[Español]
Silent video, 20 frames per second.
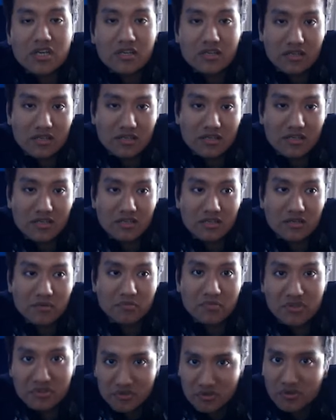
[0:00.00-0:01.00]
eh,
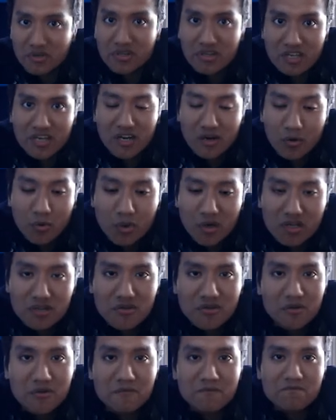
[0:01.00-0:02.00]
empezó el día
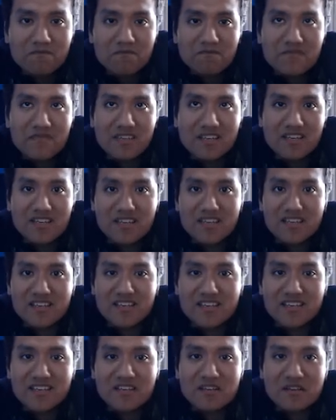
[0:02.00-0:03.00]
4
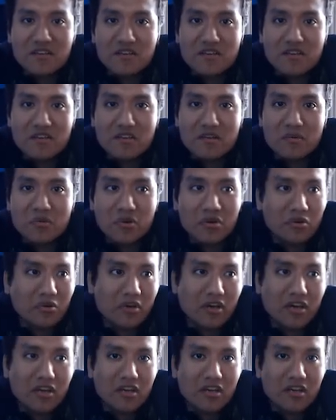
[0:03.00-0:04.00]
y bueno,
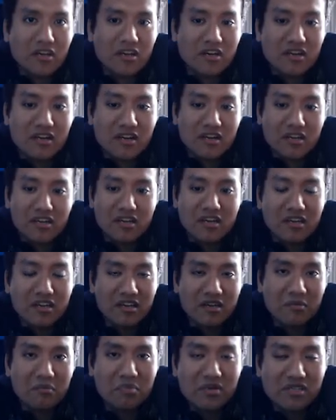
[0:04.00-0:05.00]
quería
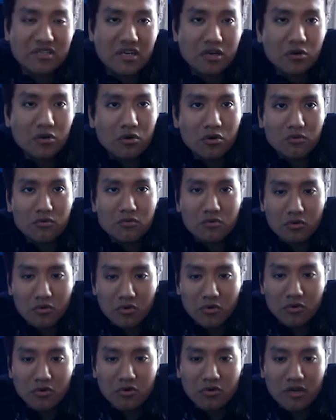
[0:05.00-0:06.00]
empezarlo
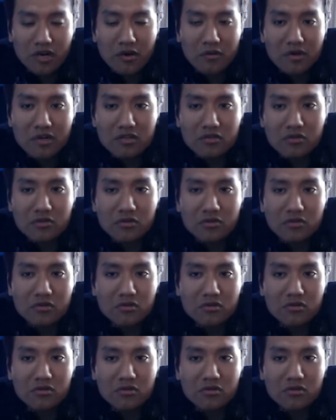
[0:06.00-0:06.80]
grabándolo